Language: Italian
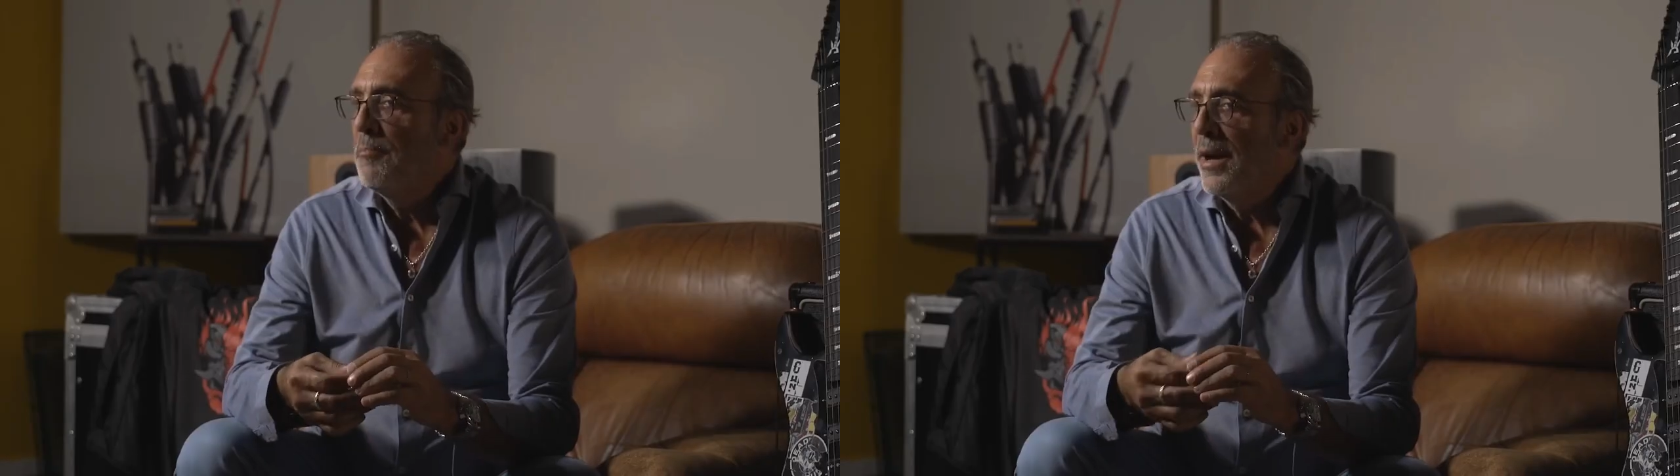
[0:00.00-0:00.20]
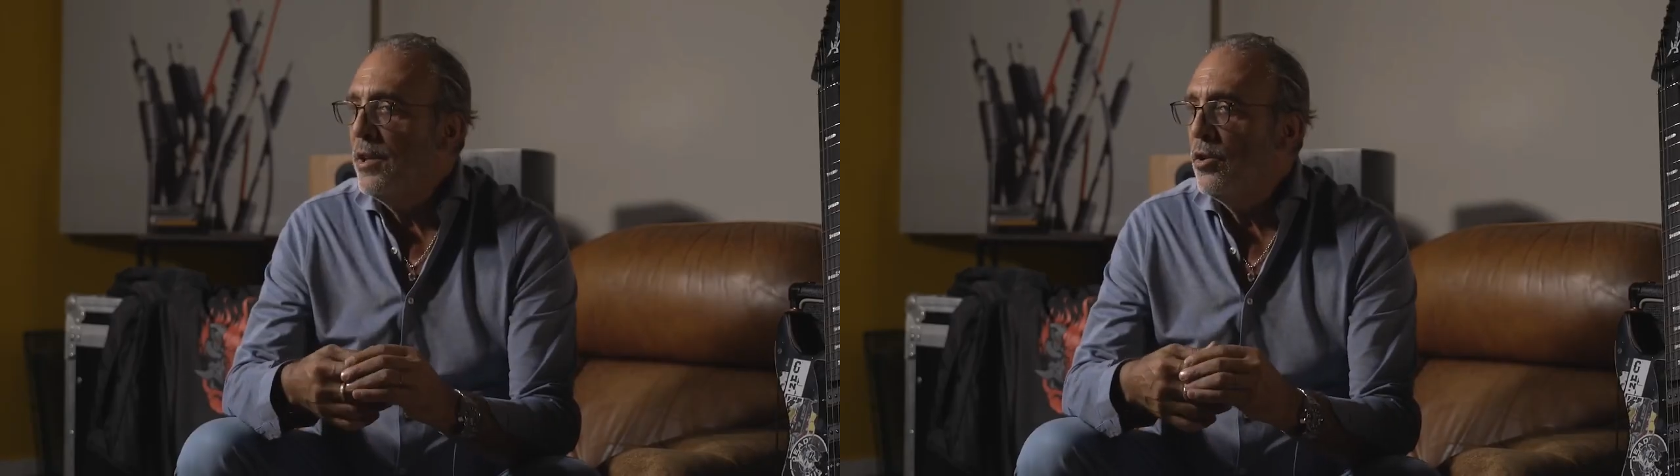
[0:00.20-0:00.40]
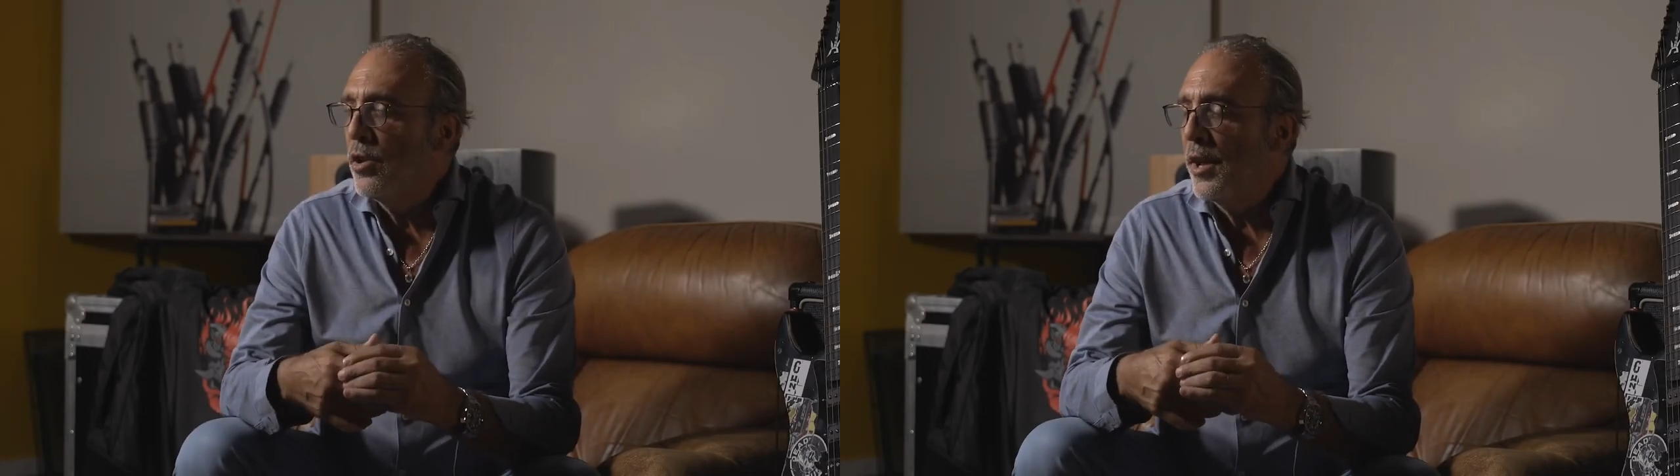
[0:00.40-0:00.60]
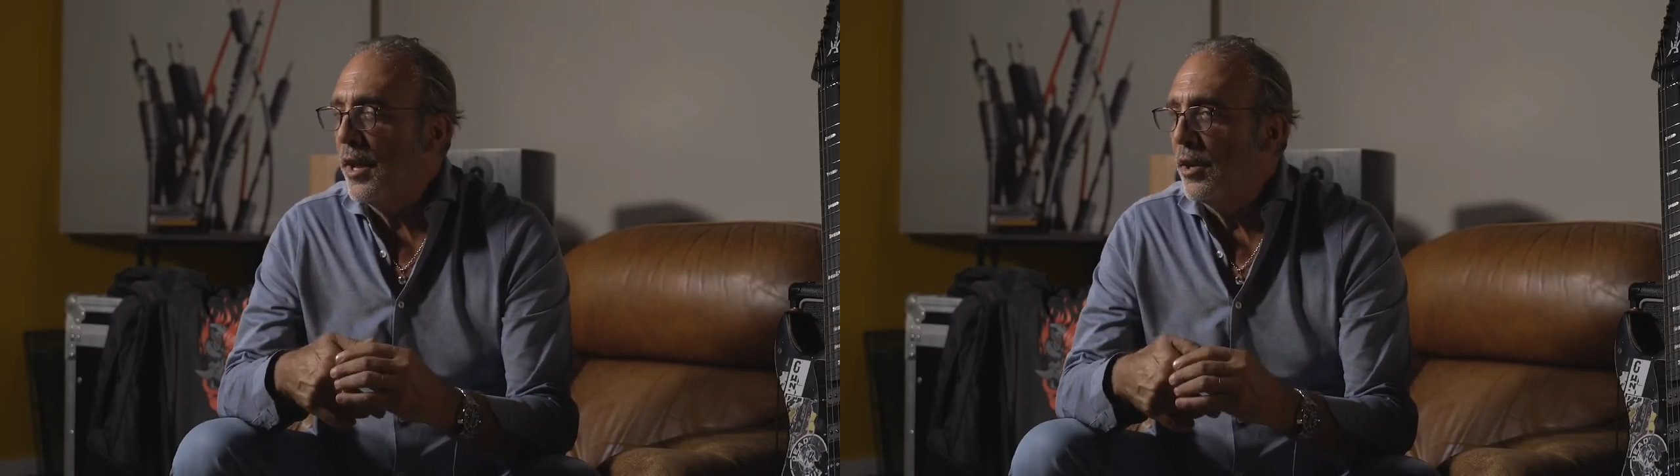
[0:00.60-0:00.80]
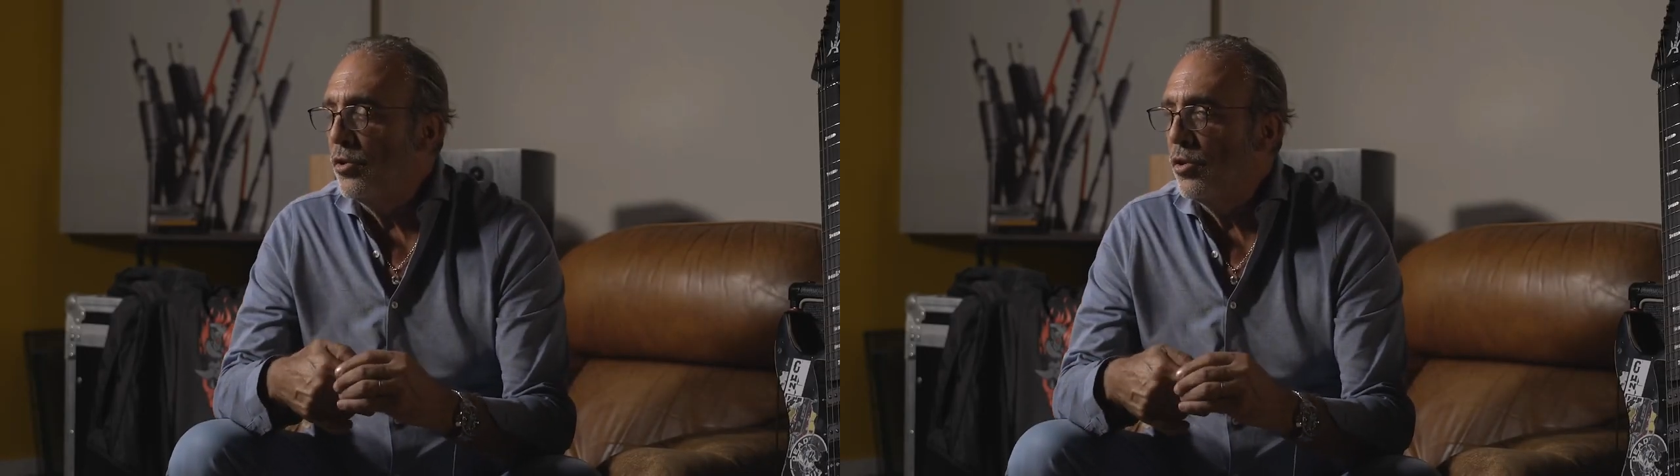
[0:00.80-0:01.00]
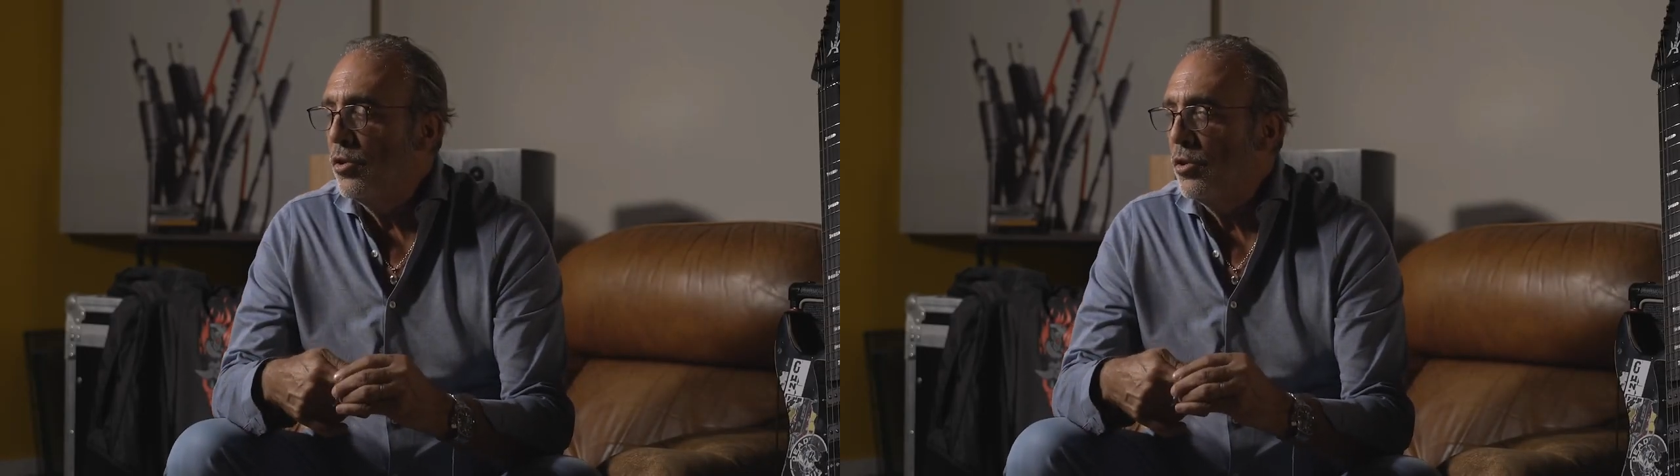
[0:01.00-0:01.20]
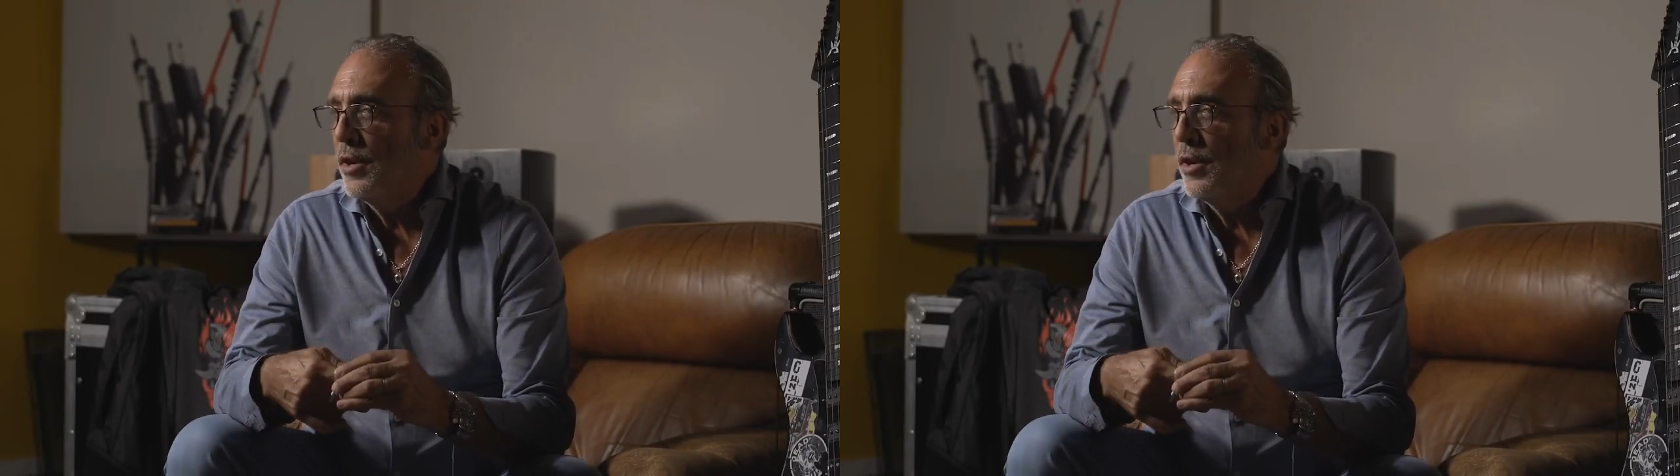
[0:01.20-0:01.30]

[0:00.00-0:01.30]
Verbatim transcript: Ma io credo